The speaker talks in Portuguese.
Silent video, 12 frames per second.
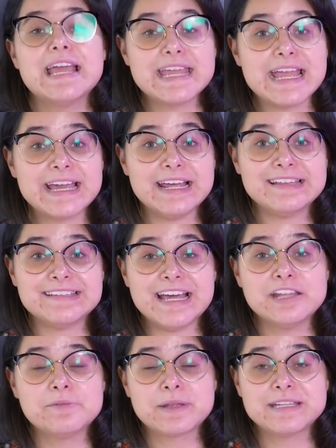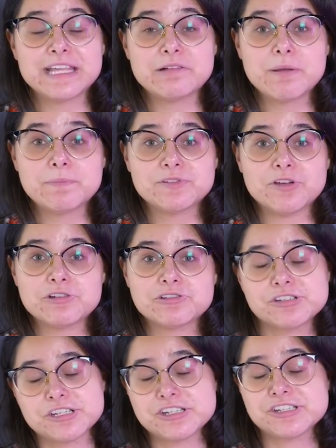E aí é engraçado porque tem um
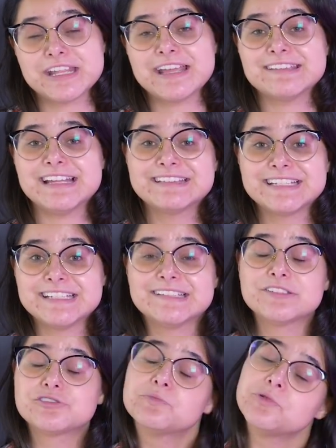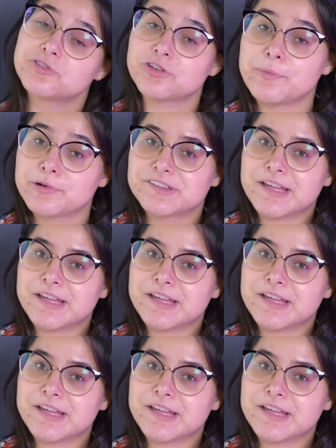episódio onde a gente tem as atrizes de O Mundo Sombrio de